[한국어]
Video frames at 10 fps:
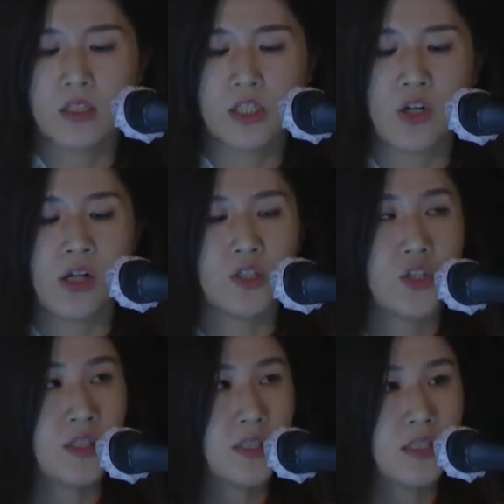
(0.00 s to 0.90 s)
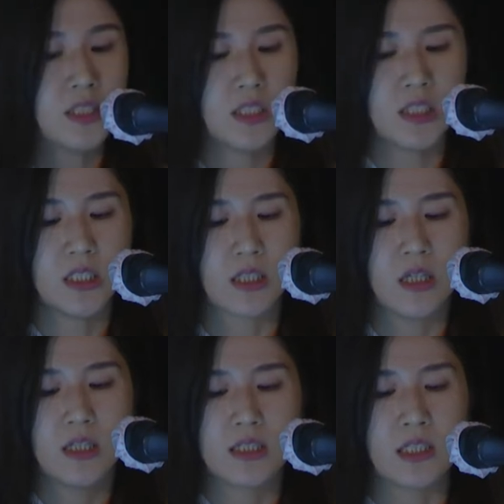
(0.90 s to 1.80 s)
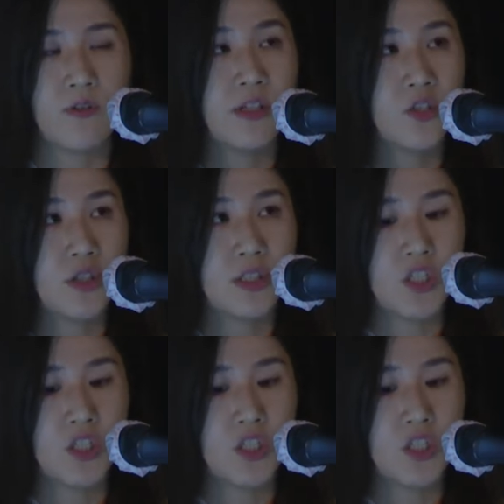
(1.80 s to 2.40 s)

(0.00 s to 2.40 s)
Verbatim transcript: 전략적인 특징은 직관적인